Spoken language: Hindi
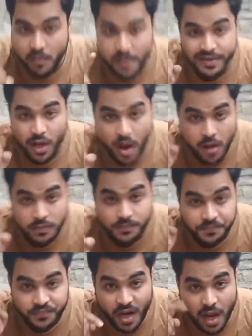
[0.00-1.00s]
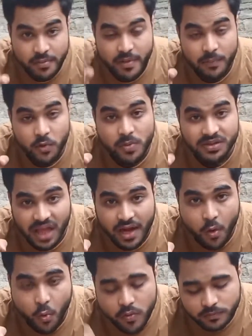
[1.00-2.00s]
अभी बता अभी मैं आपको
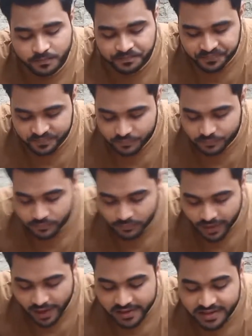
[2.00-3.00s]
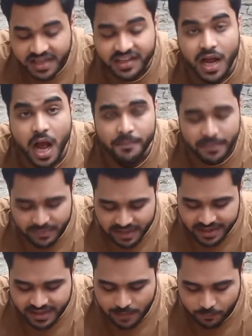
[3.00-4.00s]
बता रहा हूँ कि कहाँ पे
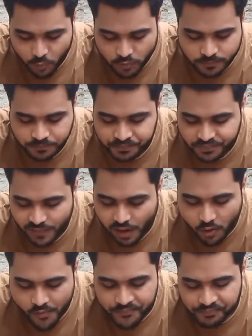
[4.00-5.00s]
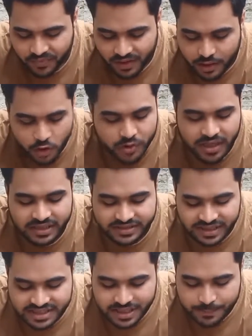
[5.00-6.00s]
मिलेगी आपको क्योंकि
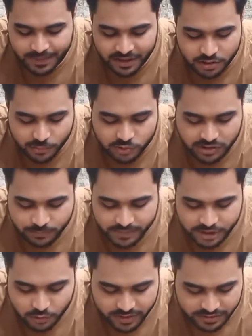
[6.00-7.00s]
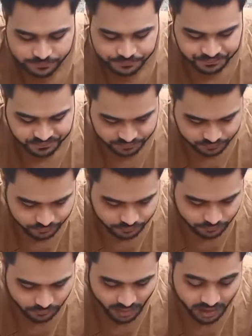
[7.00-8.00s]
आजकल इसके पेड़ तो बहुत कम बचे हुए हैं
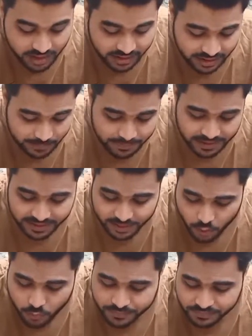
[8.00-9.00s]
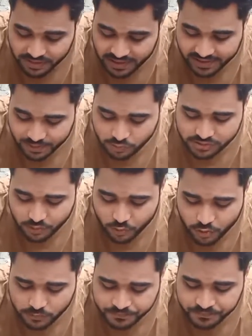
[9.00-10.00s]
अगर आप लखनऊ लखनऊ से
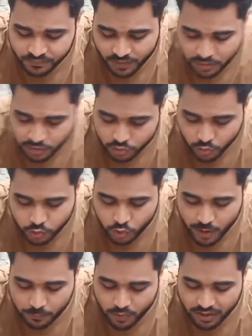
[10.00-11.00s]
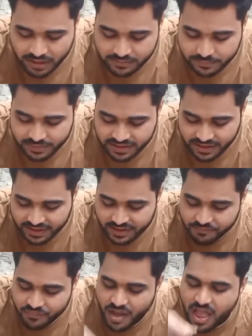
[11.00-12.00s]
हो तो तो आपको आराम से मिल
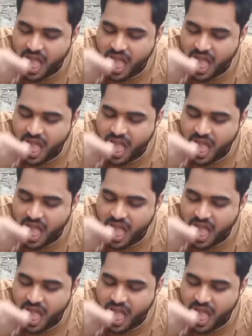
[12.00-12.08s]
जाएगी